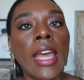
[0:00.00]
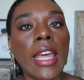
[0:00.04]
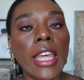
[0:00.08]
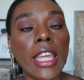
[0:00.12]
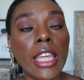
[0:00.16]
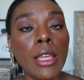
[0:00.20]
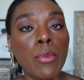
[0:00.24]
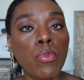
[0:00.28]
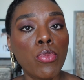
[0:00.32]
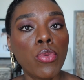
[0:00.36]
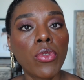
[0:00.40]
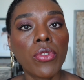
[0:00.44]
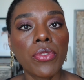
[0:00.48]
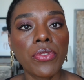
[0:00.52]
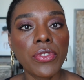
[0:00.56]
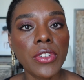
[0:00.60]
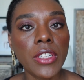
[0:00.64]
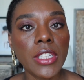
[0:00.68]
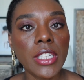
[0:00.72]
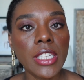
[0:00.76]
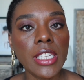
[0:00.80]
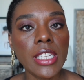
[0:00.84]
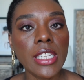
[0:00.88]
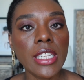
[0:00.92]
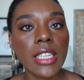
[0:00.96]
Et pour
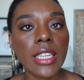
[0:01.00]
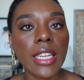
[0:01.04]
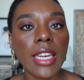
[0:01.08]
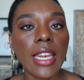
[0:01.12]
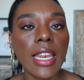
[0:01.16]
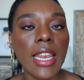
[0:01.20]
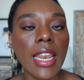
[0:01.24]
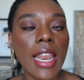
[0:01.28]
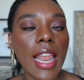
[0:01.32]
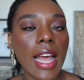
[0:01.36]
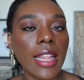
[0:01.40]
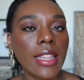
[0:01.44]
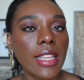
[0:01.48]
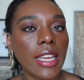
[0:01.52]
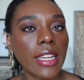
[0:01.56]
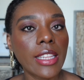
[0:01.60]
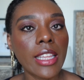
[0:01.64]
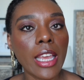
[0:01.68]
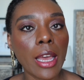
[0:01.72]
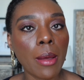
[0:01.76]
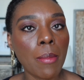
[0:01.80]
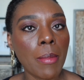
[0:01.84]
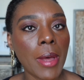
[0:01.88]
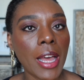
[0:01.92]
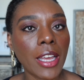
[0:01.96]
finir, la
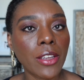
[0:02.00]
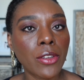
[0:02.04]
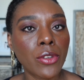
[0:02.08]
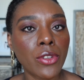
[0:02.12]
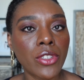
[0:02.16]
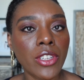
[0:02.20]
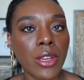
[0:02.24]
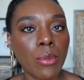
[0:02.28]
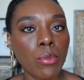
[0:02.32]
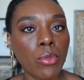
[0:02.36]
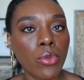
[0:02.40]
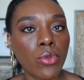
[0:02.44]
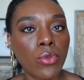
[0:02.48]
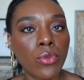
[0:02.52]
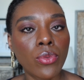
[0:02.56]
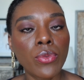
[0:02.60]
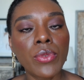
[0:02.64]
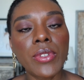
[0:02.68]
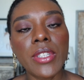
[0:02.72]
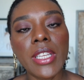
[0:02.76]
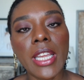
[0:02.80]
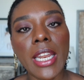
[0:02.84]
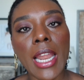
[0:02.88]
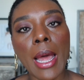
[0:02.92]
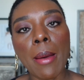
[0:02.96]
dernière marque que j'aime beaucoup,
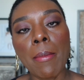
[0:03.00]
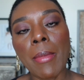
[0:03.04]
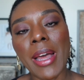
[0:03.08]
c'est la